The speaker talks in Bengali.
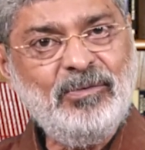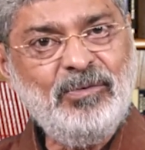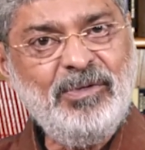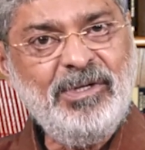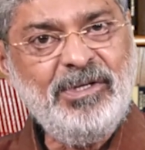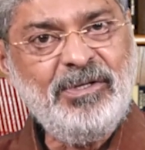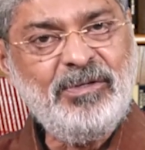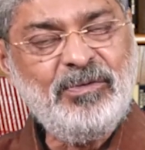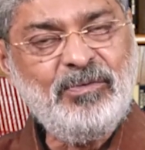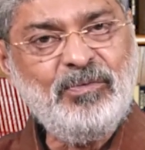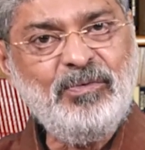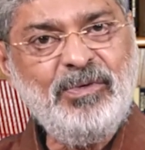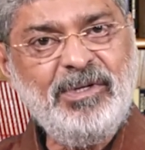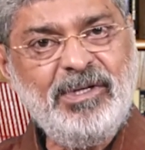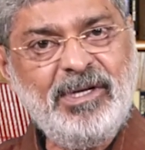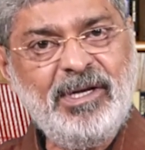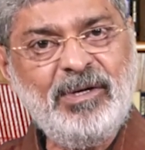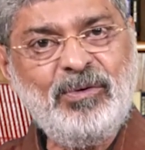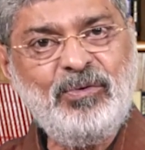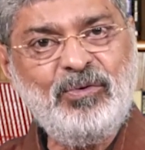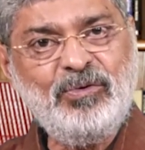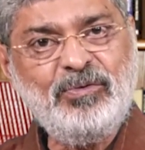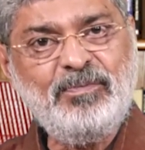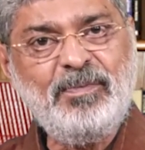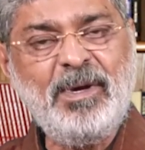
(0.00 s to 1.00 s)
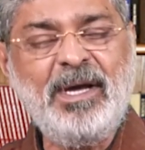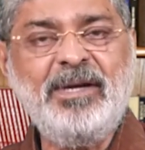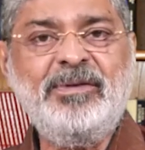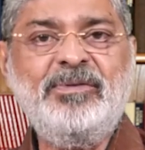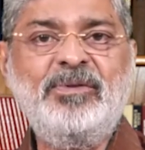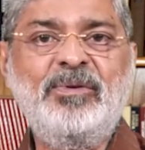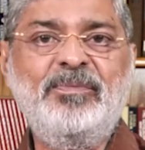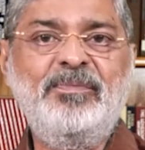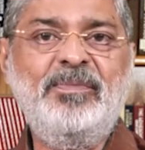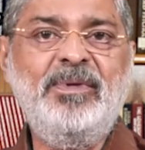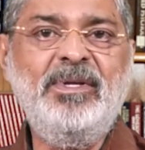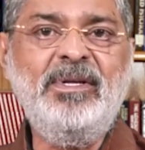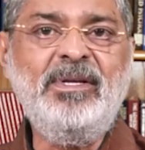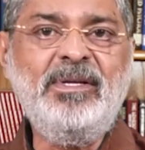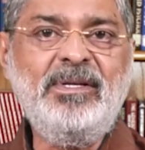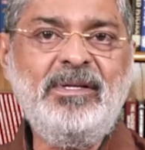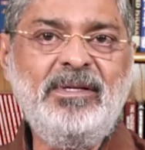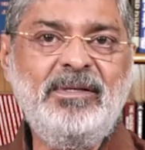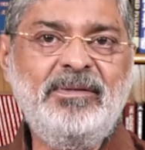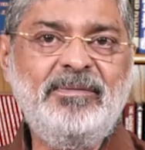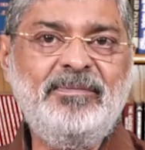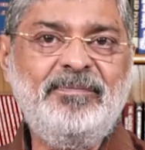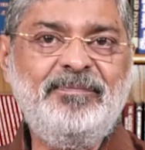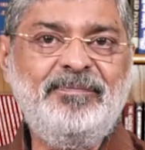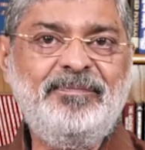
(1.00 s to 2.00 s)
উনিশ কুড়ি একুশ বাইশ অব্দি
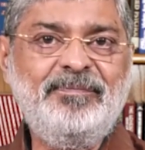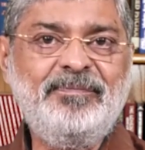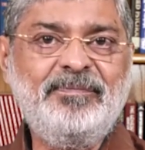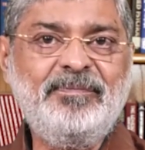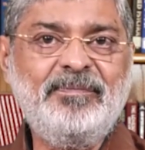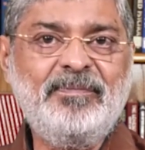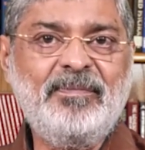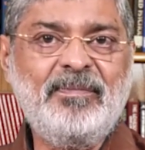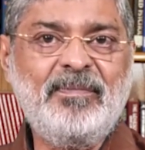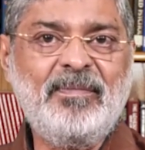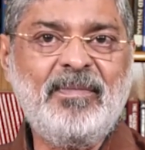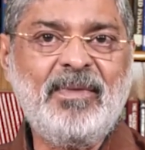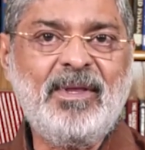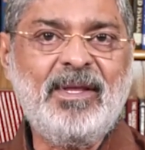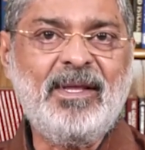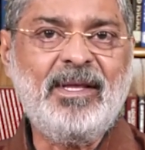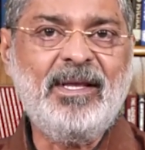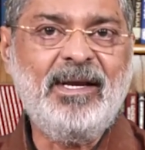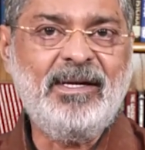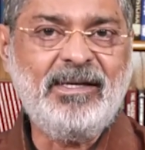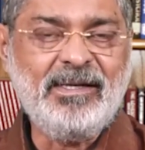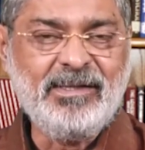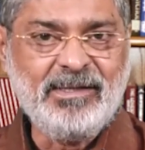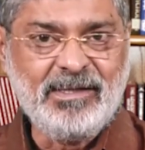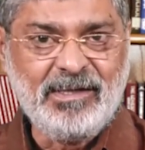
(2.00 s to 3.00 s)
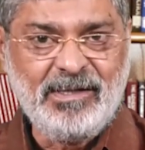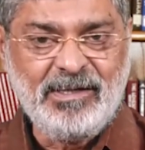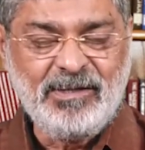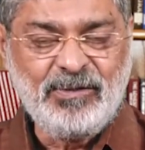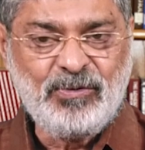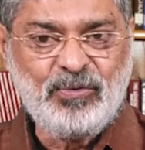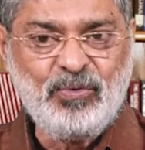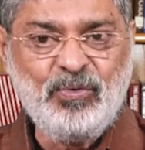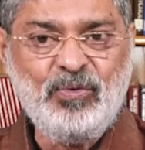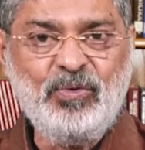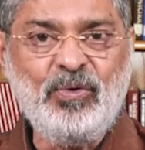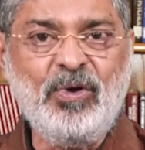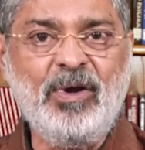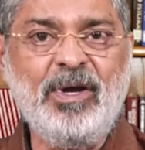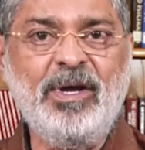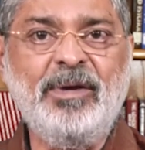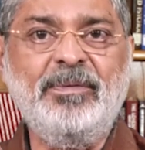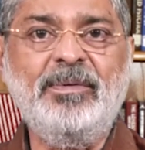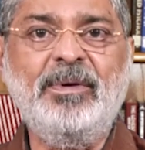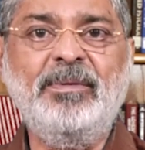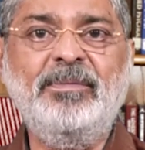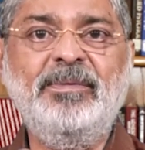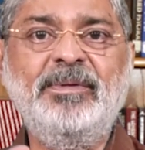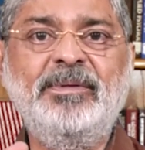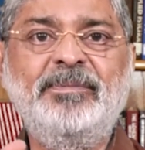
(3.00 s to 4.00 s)
এটা জেনারেলি শুরু হয়
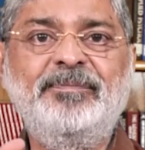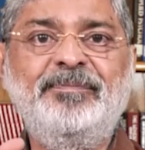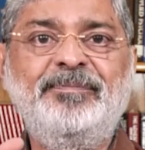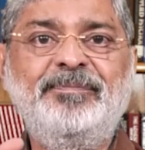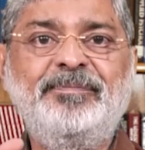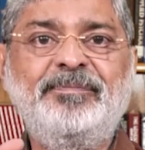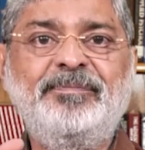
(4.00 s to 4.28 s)
এভাবে